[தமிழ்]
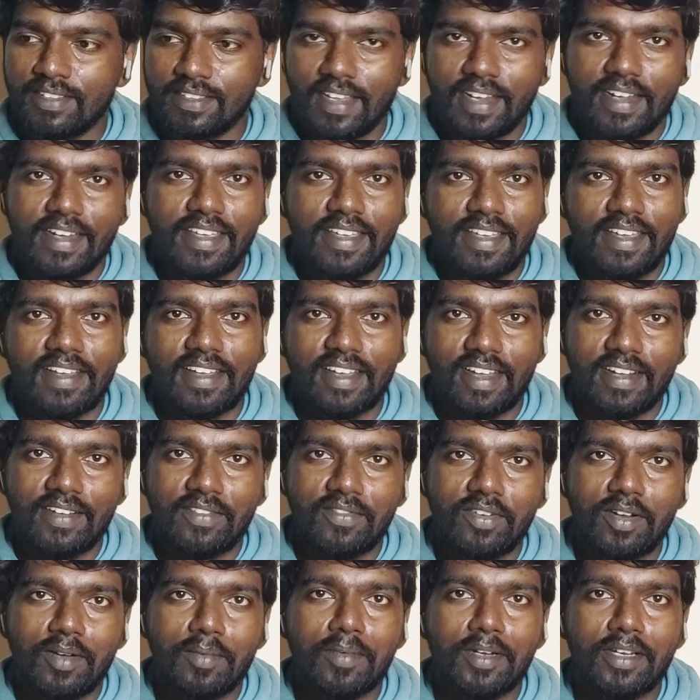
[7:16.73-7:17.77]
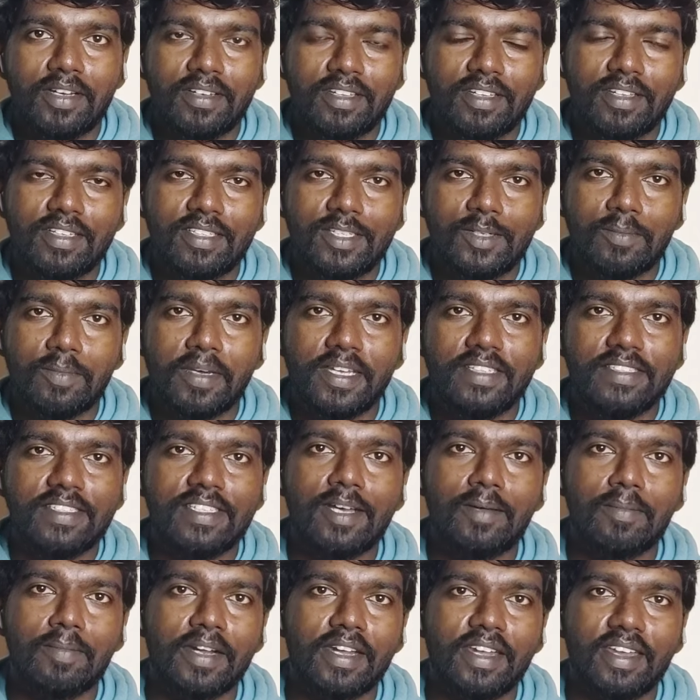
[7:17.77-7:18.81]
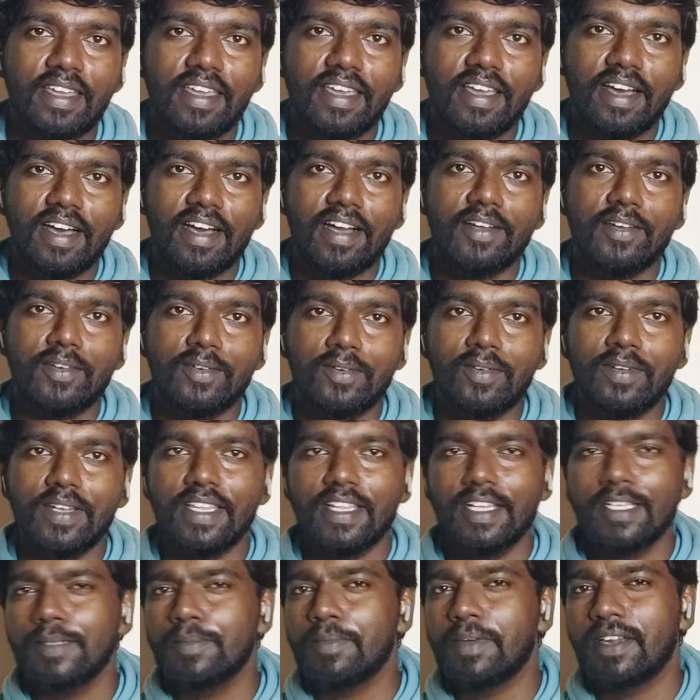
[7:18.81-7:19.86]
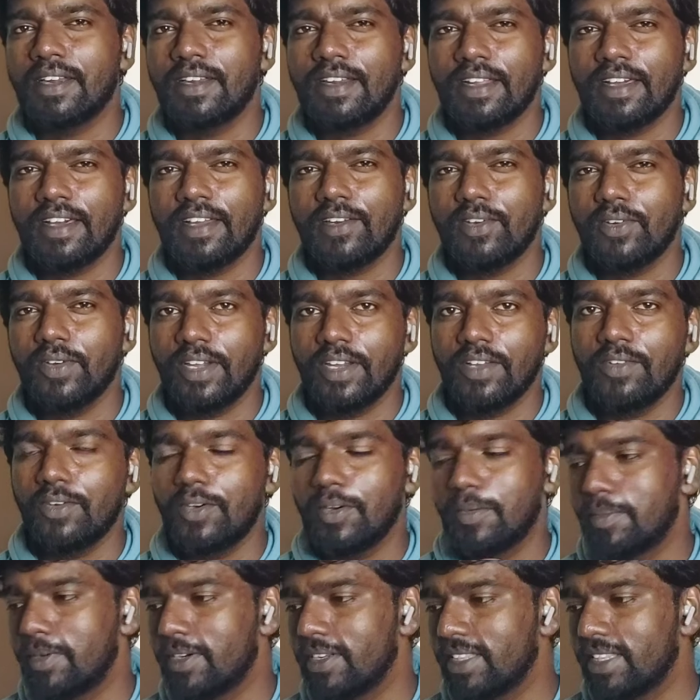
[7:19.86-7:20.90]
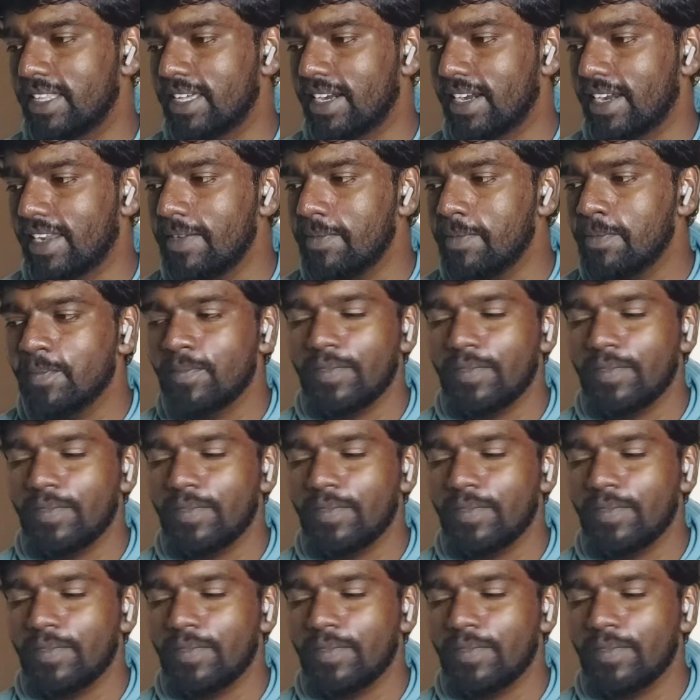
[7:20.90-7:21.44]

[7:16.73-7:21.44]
தனியாக கன்ஃபார்மாக ஏதாச்சும் பெருசாக பண்ணியே ஆகணும்னு ஏதாச்சும் பண்ணுறாரோ என்னவோ அப்படின்னு தெரில